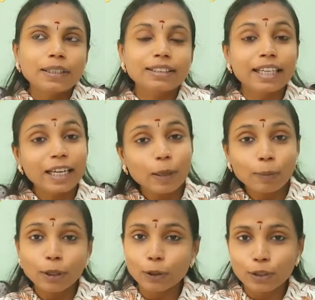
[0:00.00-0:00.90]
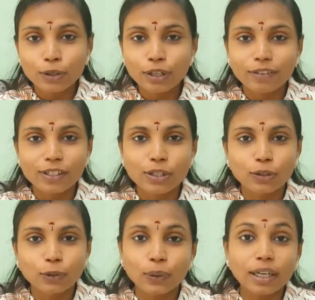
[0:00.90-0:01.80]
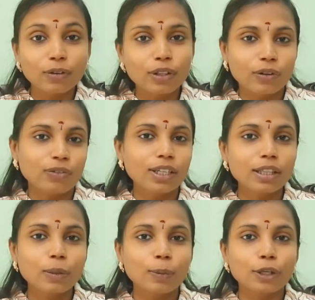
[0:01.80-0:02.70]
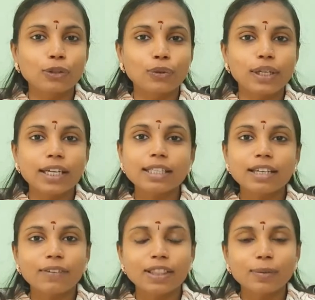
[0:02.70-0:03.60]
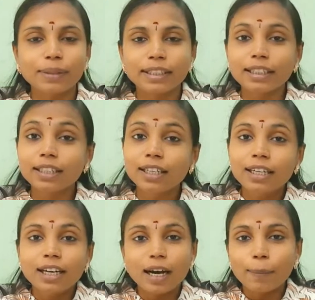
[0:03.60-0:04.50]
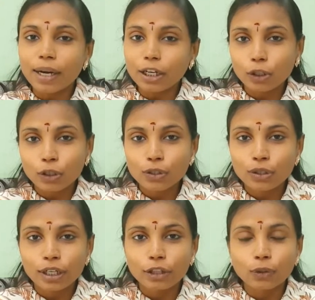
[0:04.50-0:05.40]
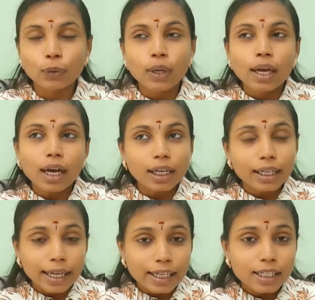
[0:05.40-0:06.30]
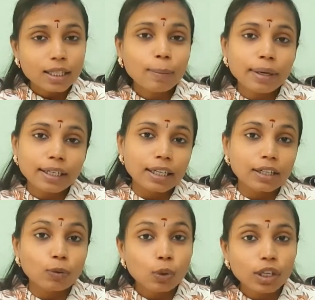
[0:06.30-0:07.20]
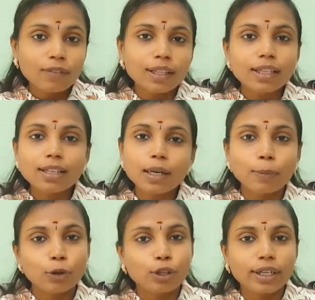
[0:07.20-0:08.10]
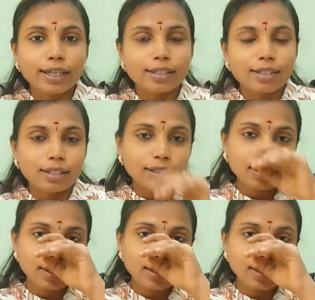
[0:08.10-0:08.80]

சேலமில் கூட சொல்லி வச்சுருந்தோம் நாங்கள் ஒரு தடவை விருந்துக்கு போயிருந்தோம் இல்லையா செவன்த்து மந்த்து அப்போ அங்கே கூட சொல்லியிருந்தோம் அங்கே கிடச்சிது பட் நாங்கள் ஊருக்கு வந்ததுக்கப்புறம் தான் கிடச்சிது